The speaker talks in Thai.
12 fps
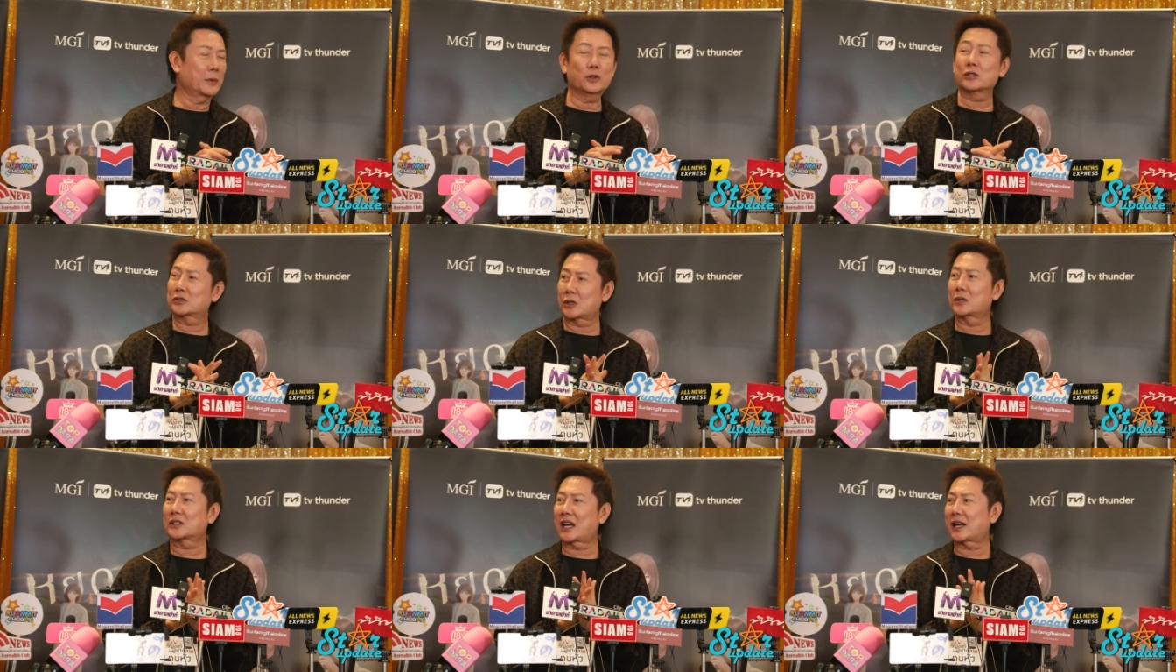พูดตร
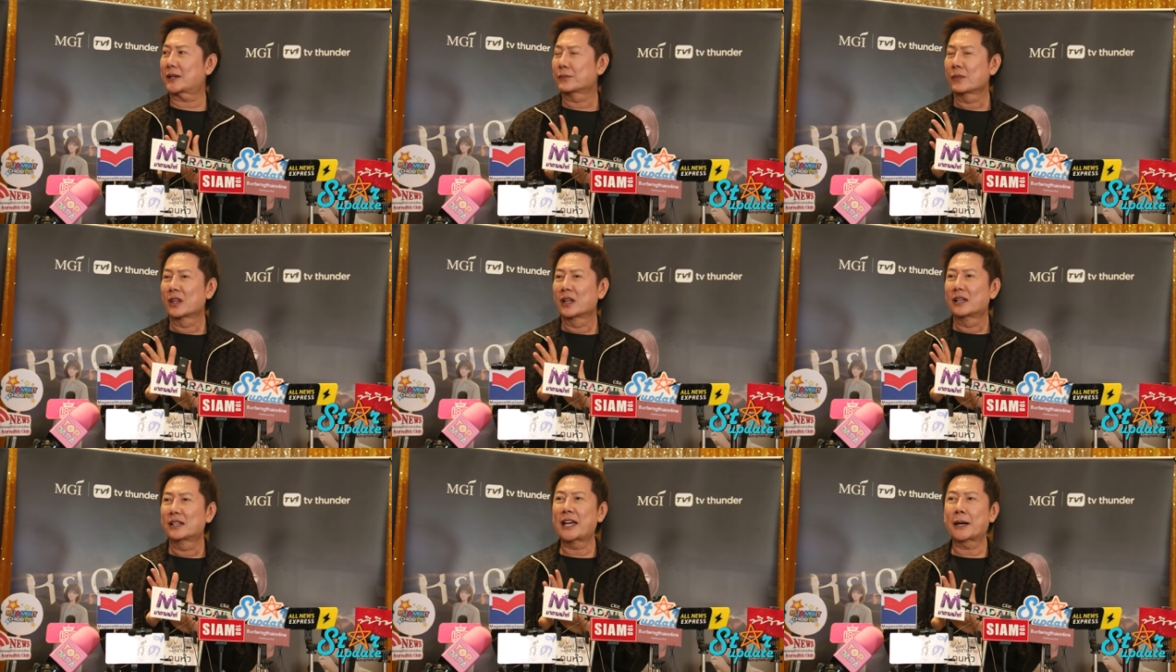งๆนะฮะ
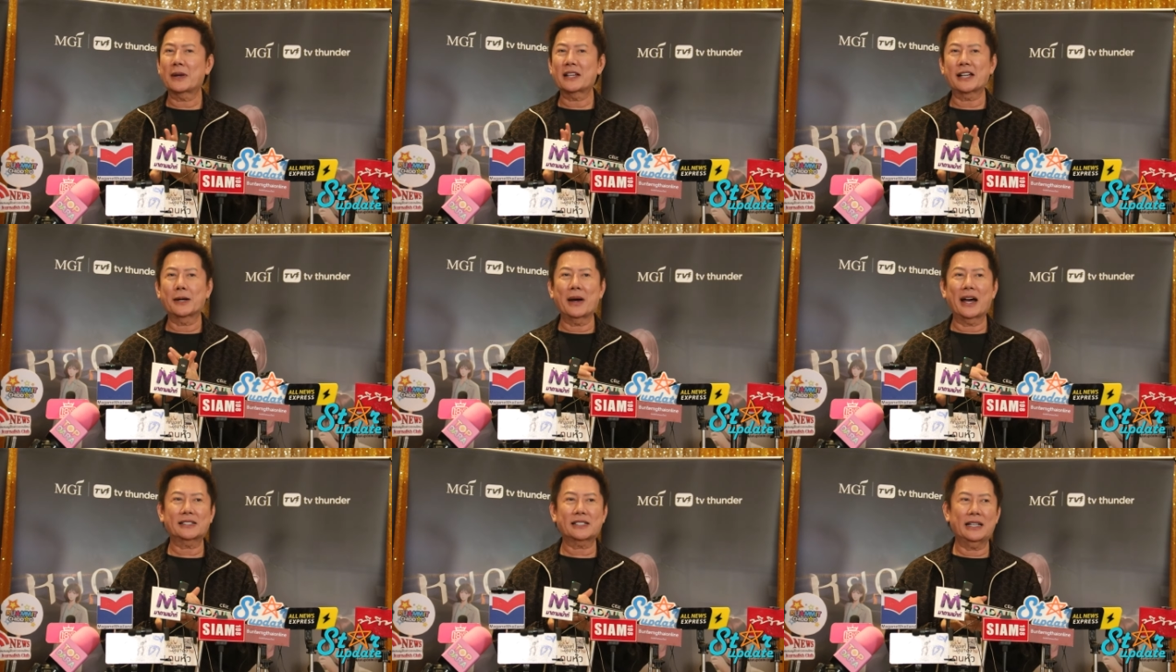ยังไม่สา
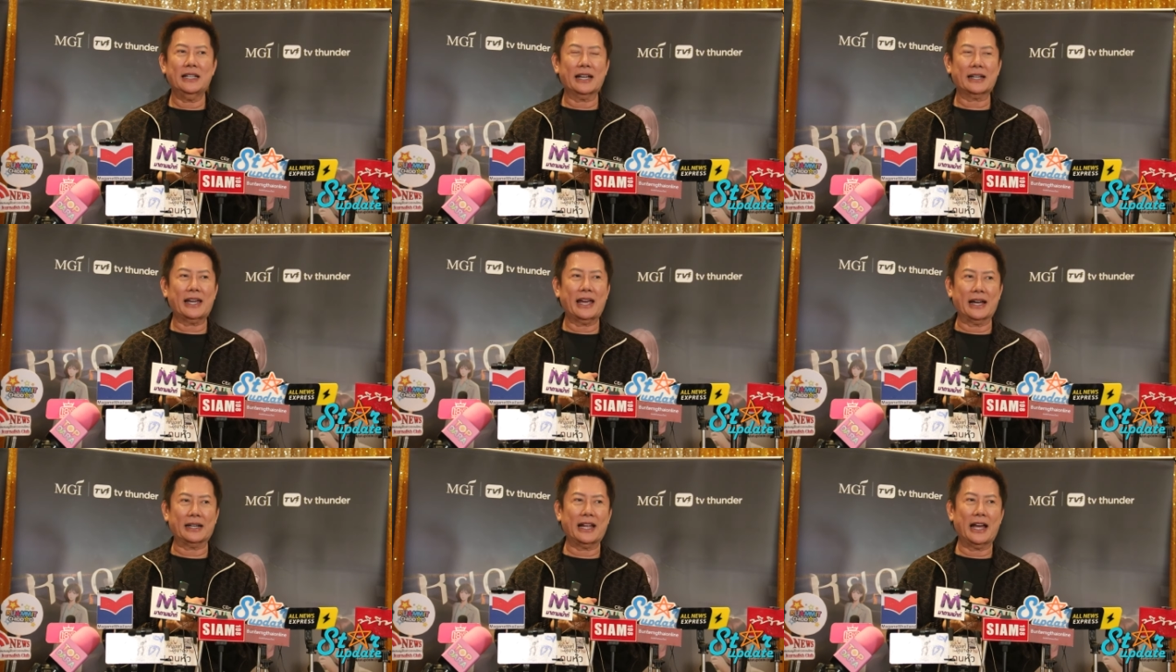มารถจะเรียกแข
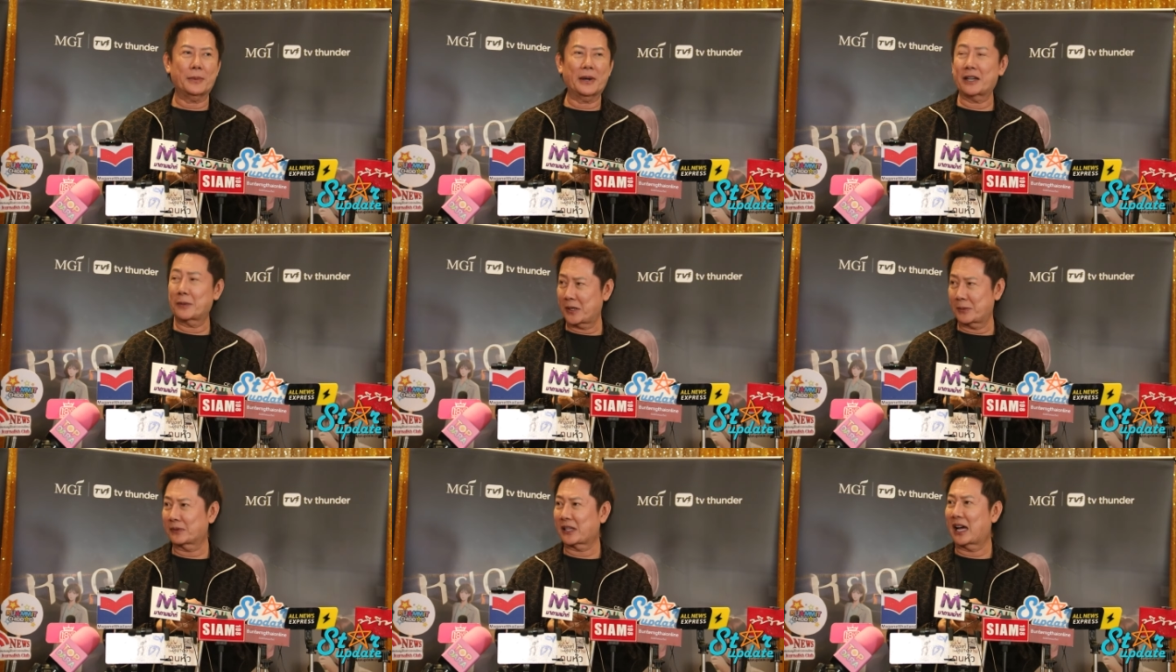กได้ภายในพ
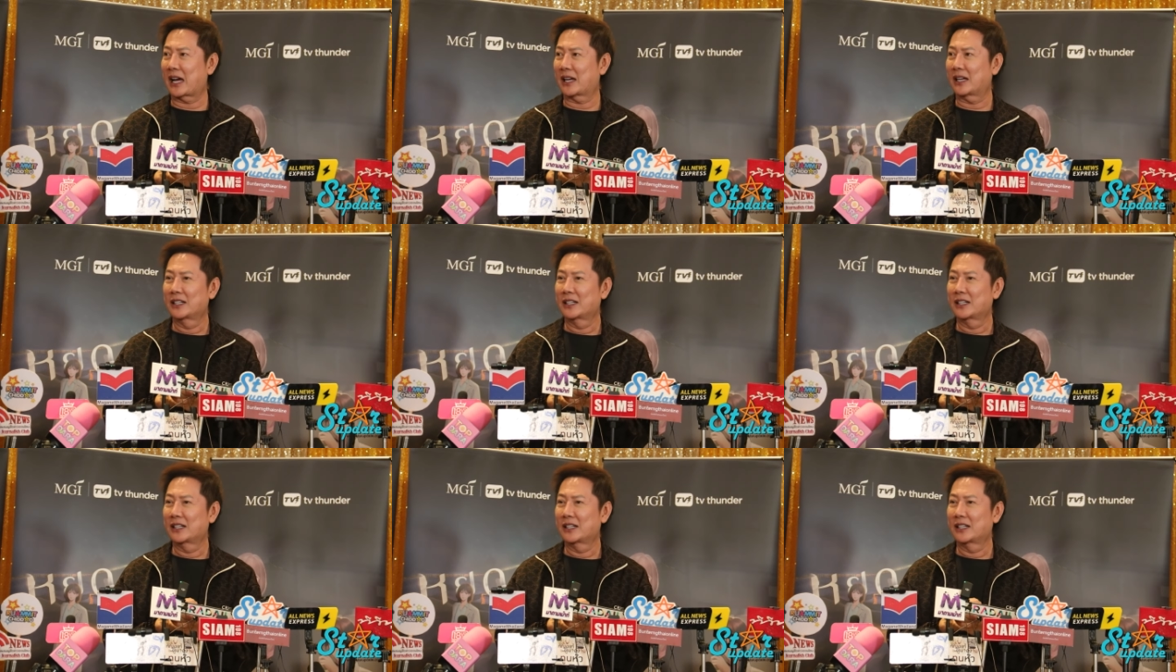ริบตา